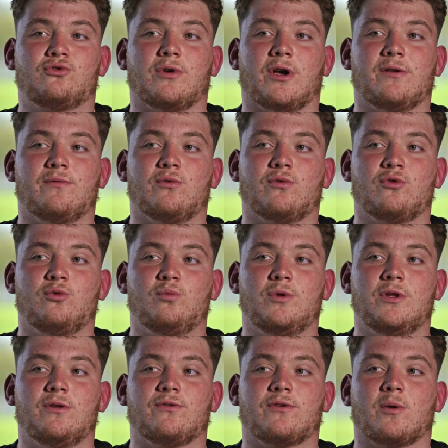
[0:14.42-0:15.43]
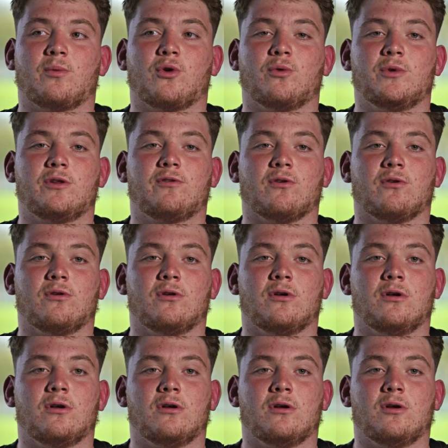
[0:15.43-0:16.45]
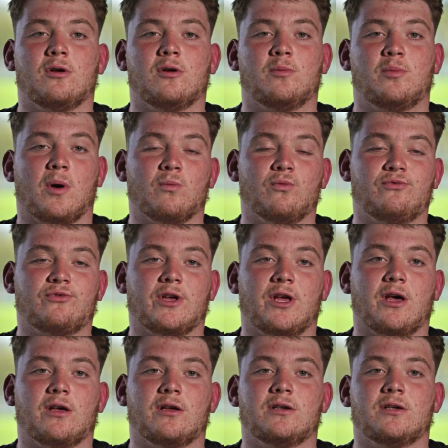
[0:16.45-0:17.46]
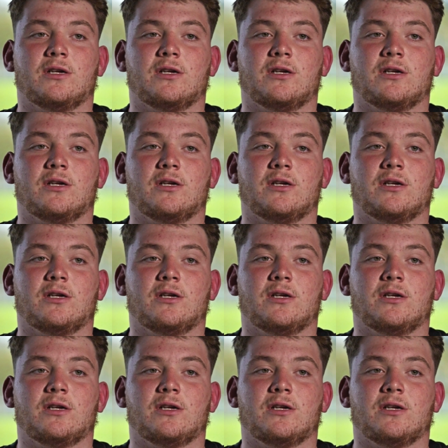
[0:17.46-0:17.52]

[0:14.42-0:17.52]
Je suis arrivé au rugby dans un premier temps par mon frère,